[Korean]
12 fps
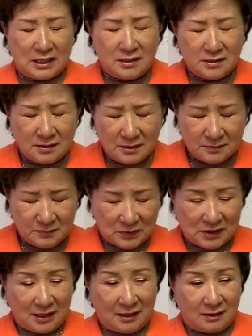애
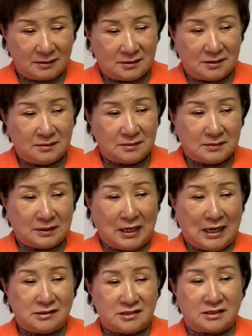뭐야 어, 그거
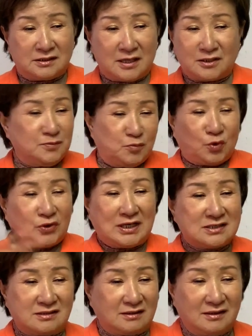할지 나 그
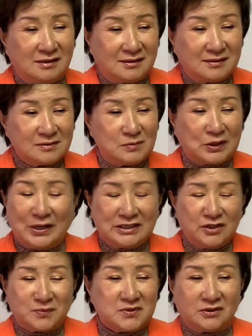모르겠어. 뭐
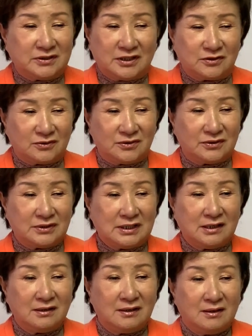관계 없어 그래도
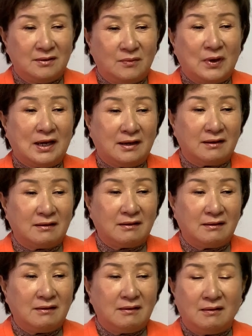왜
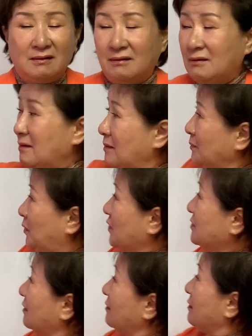
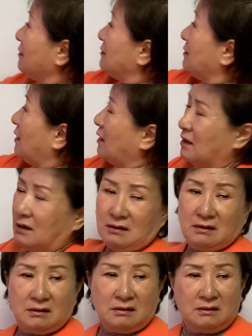벌써
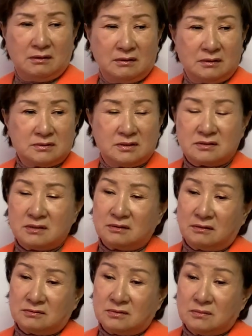하,
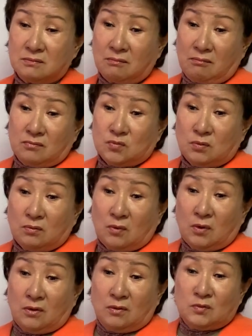세상에
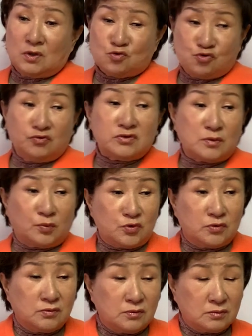나 죽어서
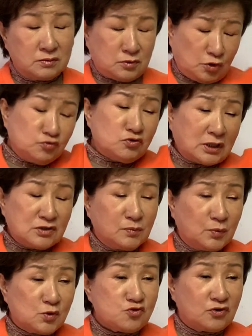볼 천국 가서
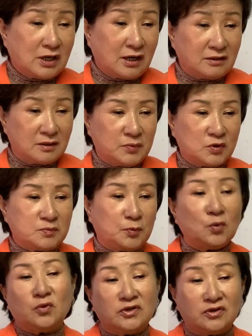볼 줄 알았는데 벌써
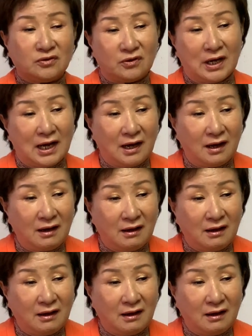보고 있는 거야.